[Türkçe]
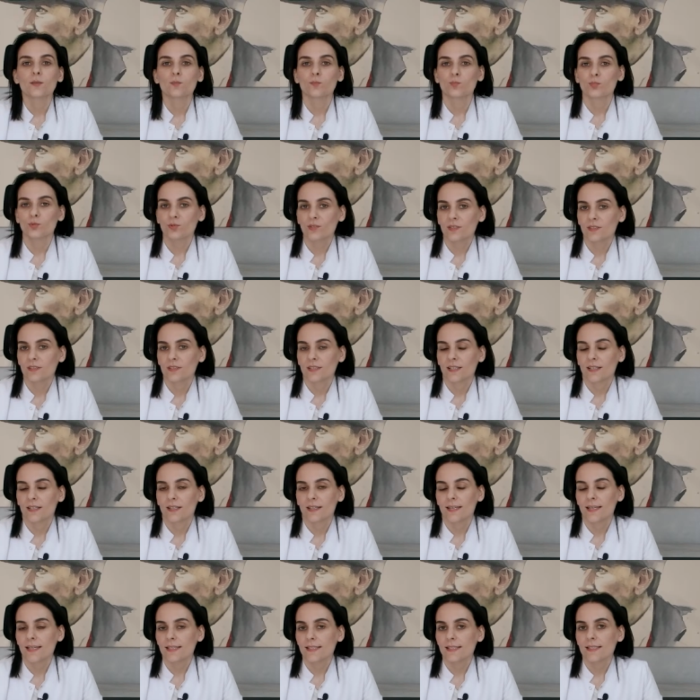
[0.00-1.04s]
Burada
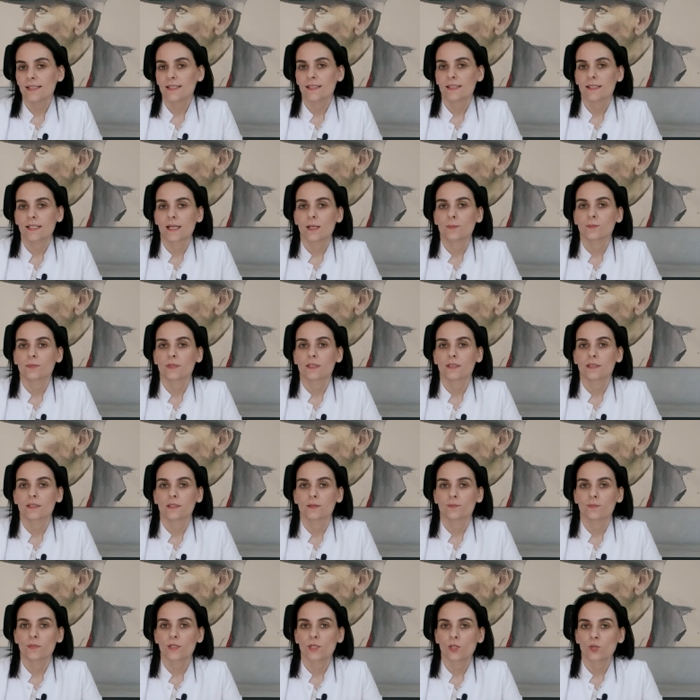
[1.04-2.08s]
en sık
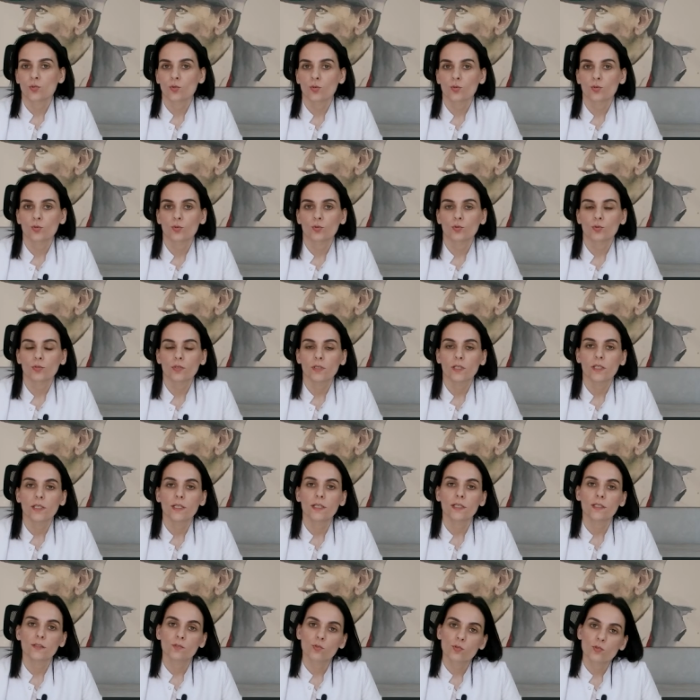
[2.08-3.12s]
saptadığımız sorun
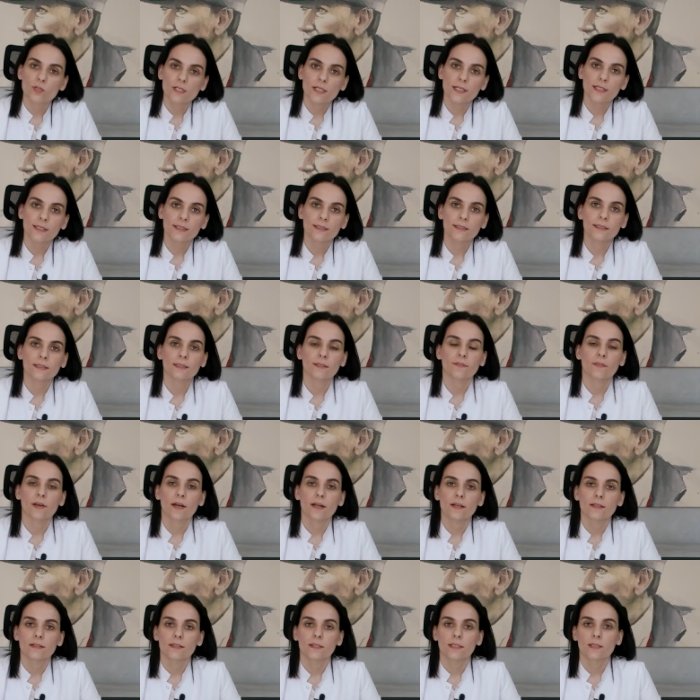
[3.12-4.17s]
hidrosel adını
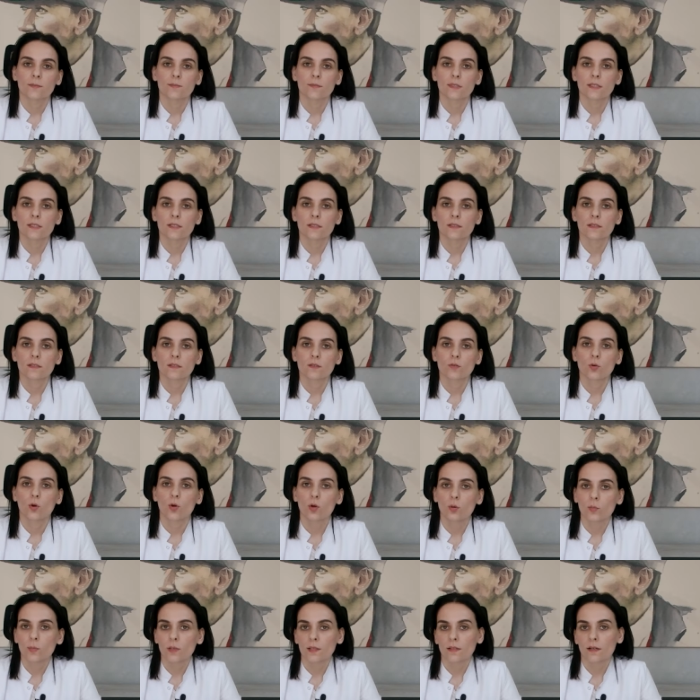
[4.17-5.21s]
verdiğimiz
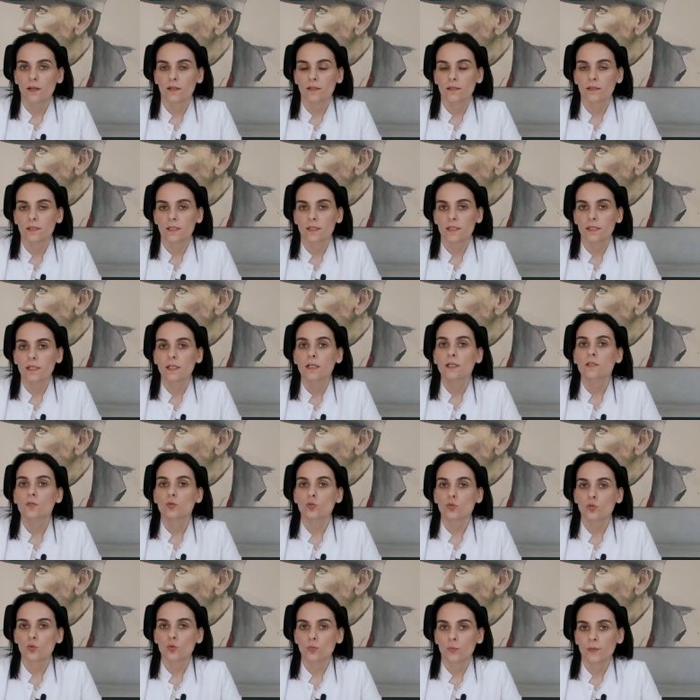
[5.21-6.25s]
torbalarda
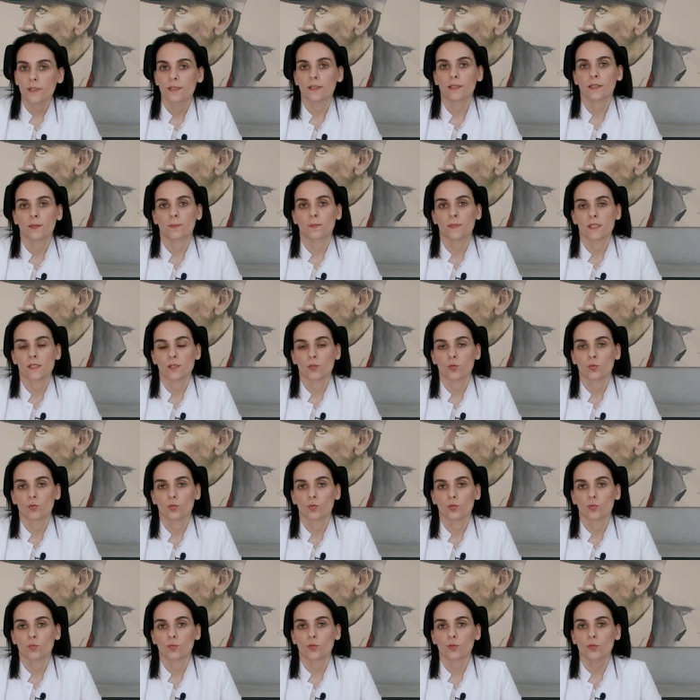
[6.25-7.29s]
su birikmesi
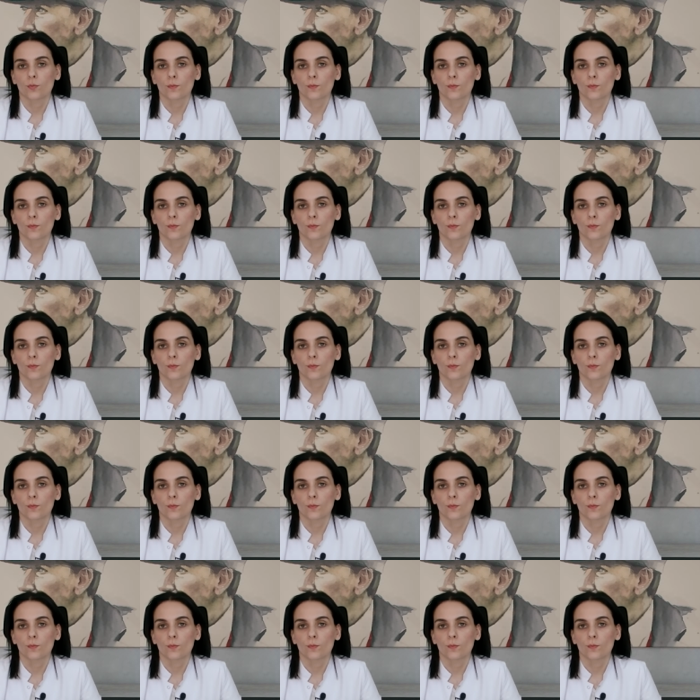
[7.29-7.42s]
durumu.